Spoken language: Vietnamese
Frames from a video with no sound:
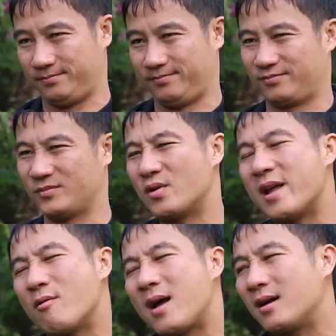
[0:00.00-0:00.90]
vâng. Nó
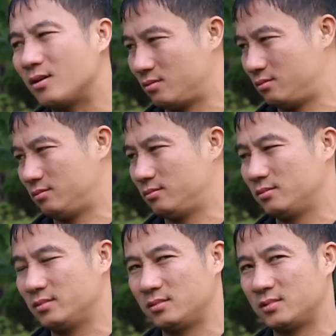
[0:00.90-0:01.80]
đéo nặng vâng.
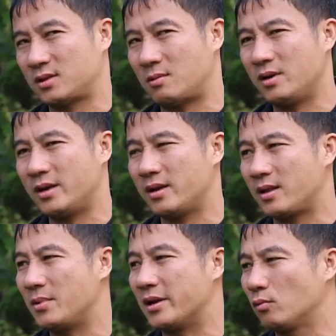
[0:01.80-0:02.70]
Trong cái
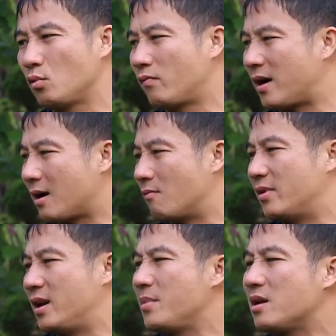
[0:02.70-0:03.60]
tâm lý cầu thủ và cộng
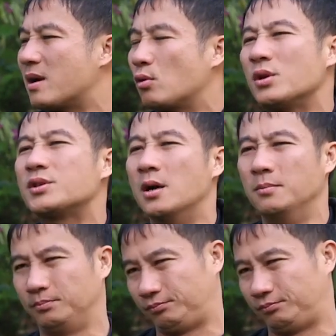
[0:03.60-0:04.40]
với là mình vẫn thua sớm